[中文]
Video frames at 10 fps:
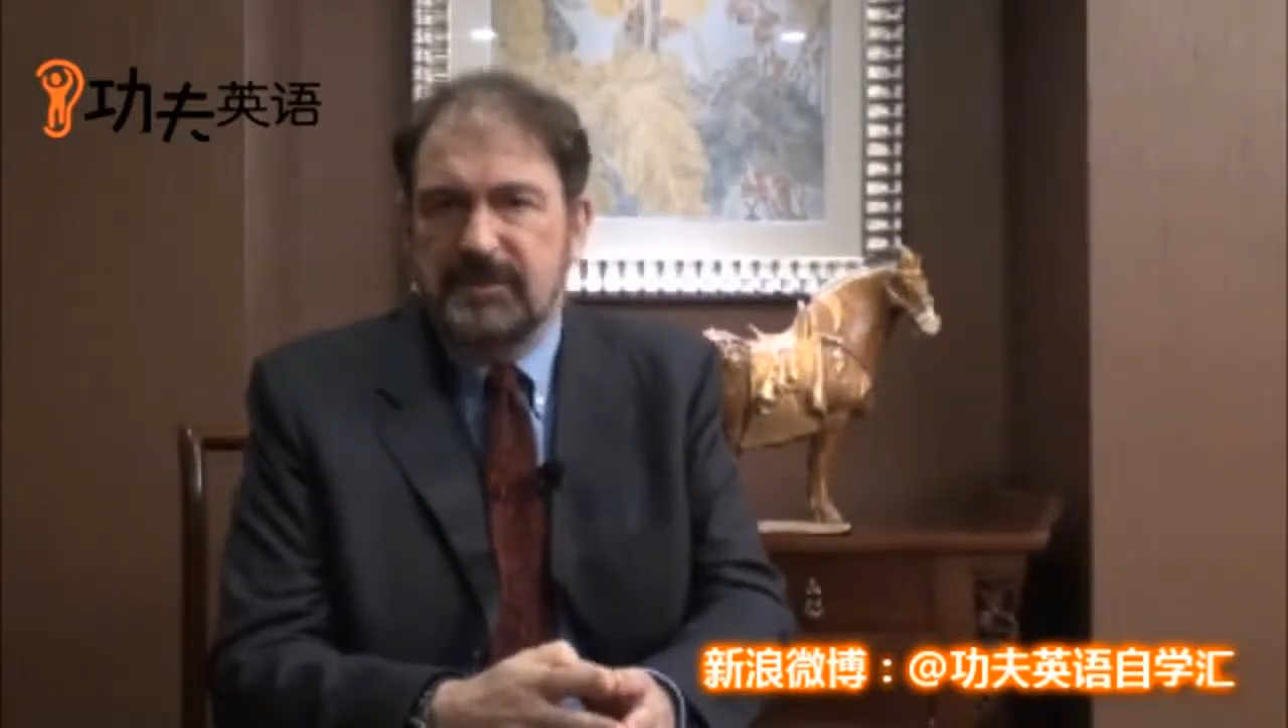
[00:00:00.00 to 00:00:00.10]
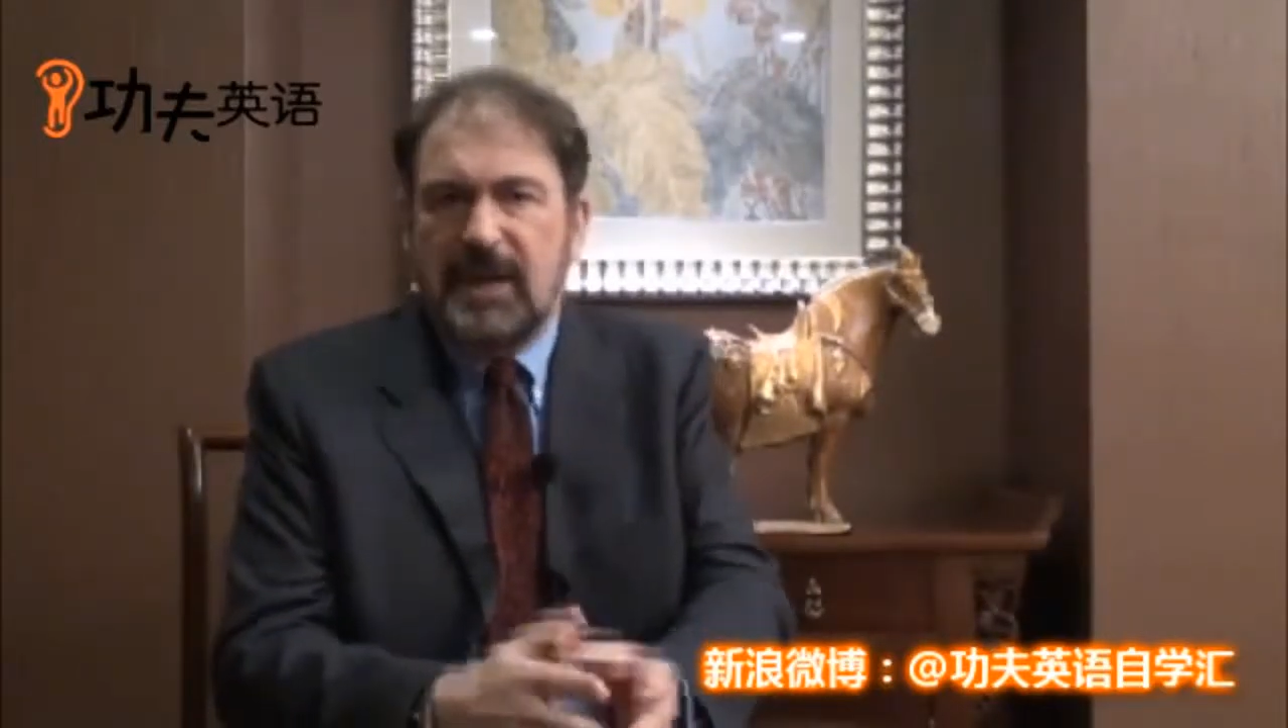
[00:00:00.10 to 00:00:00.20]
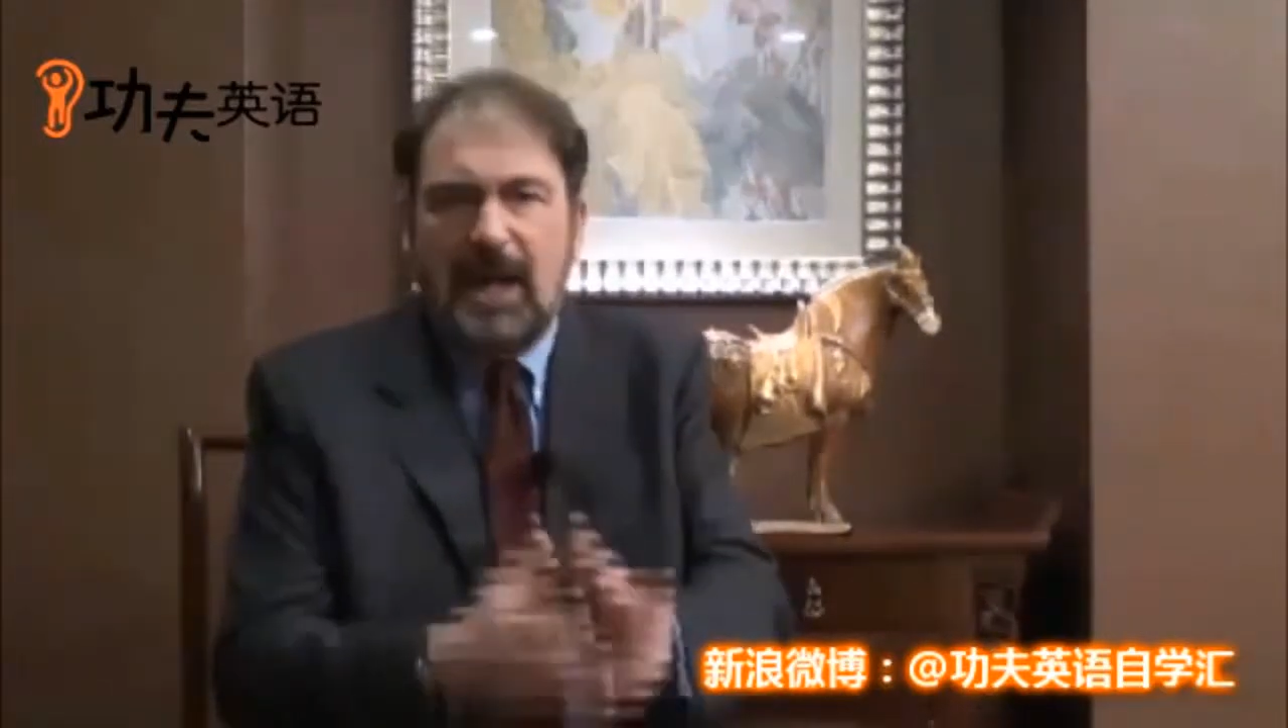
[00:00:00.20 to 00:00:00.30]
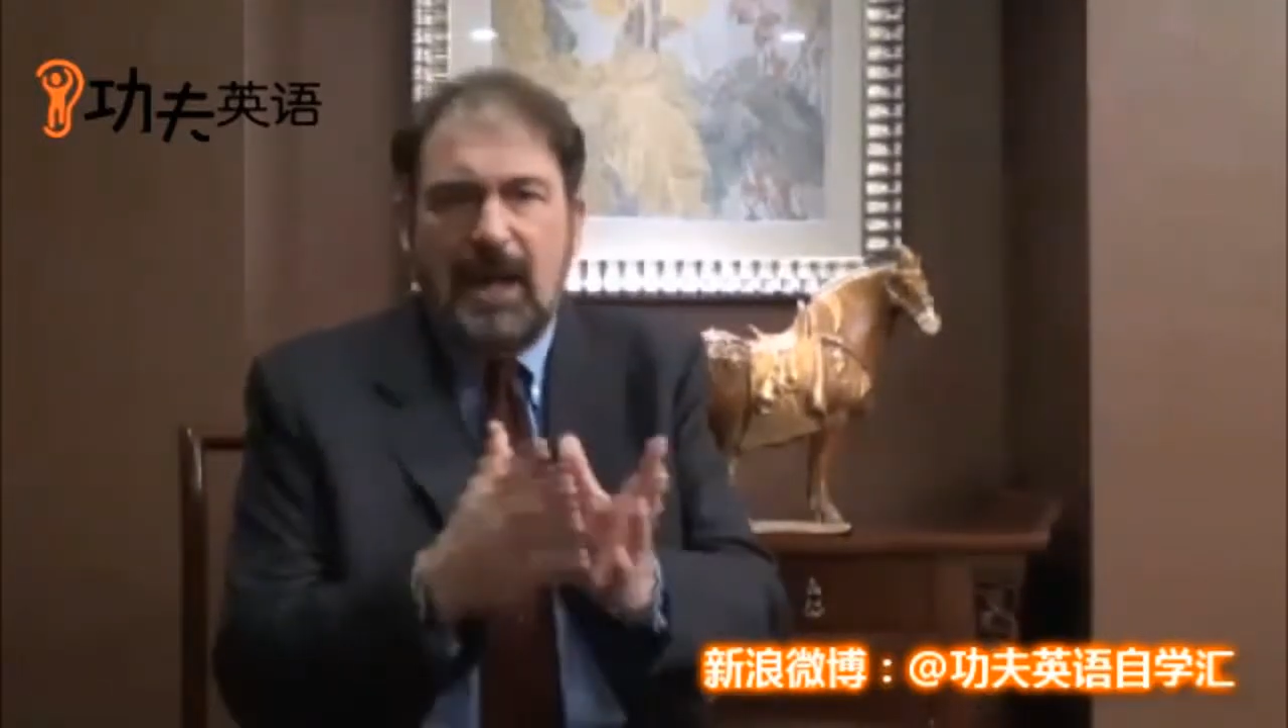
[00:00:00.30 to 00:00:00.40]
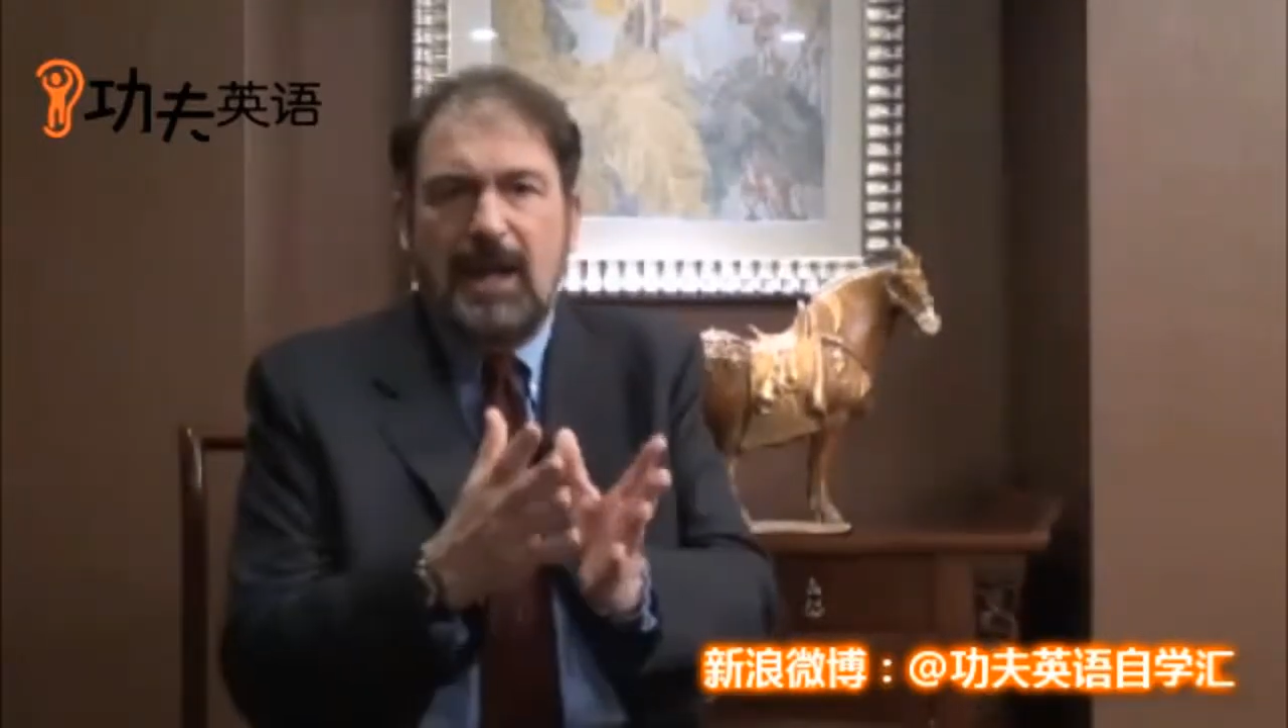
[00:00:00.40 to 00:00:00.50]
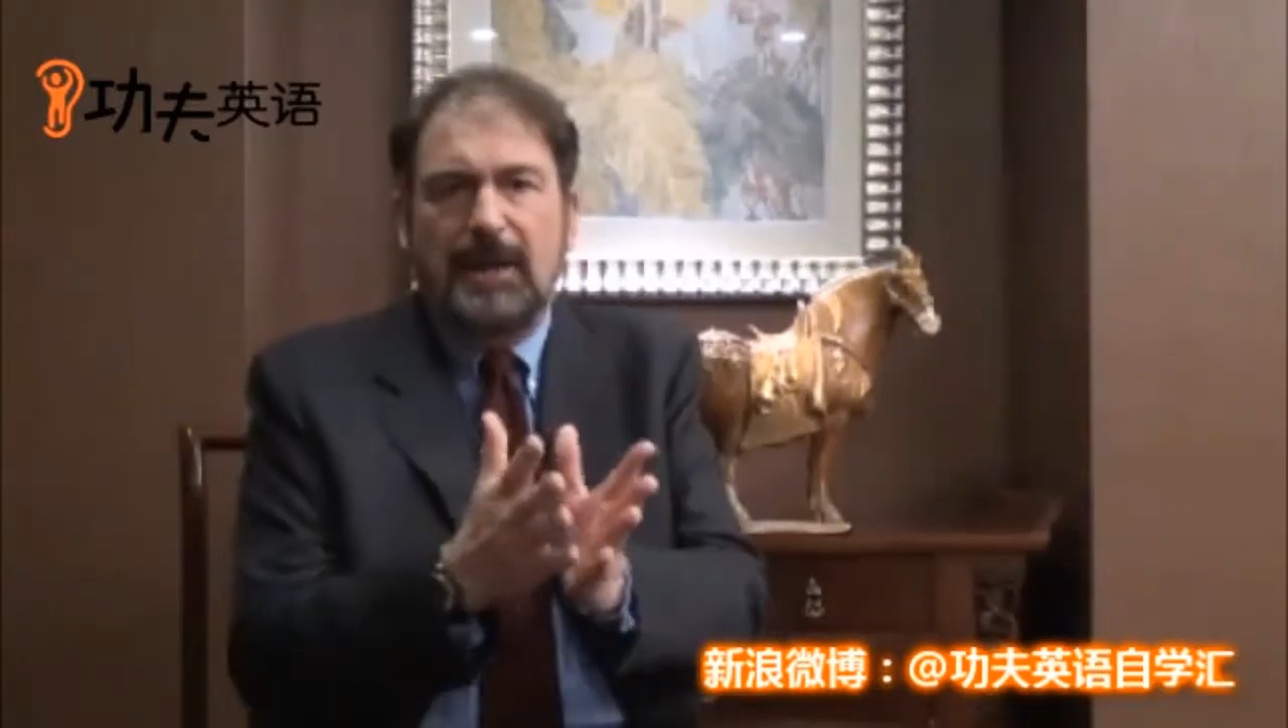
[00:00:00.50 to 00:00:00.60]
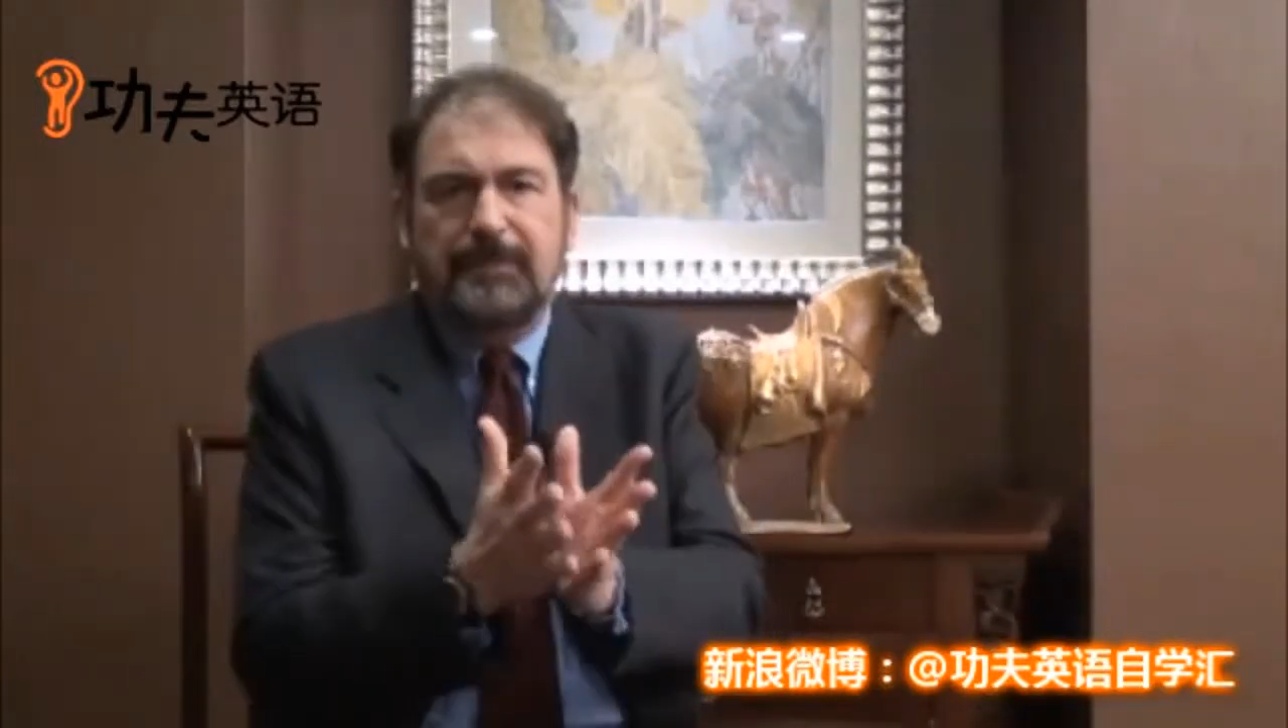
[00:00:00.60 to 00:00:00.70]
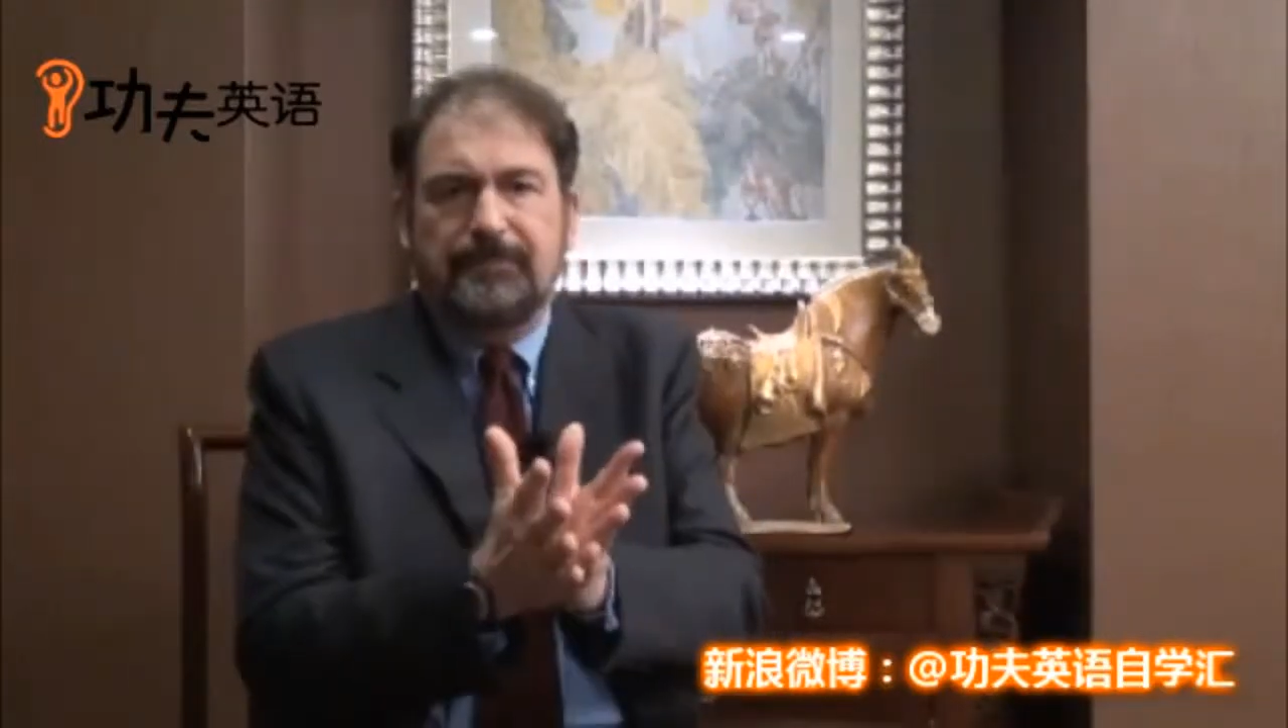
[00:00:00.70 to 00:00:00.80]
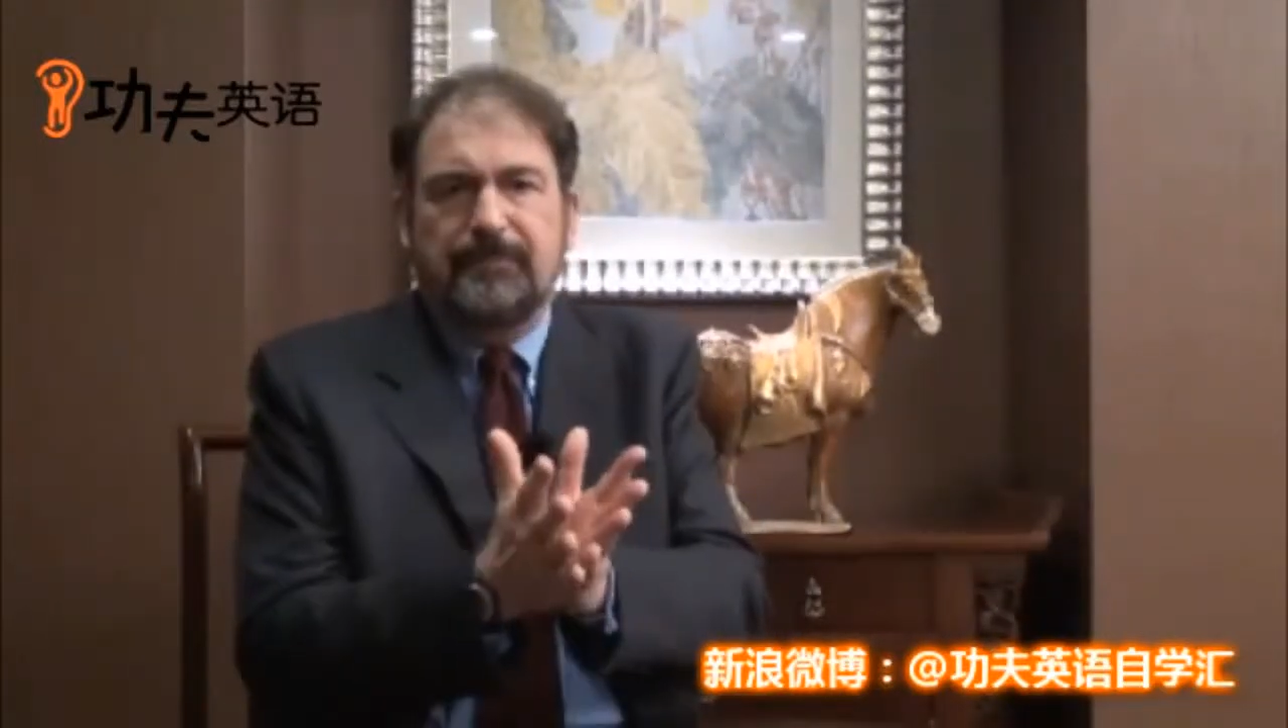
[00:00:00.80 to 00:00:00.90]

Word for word: 他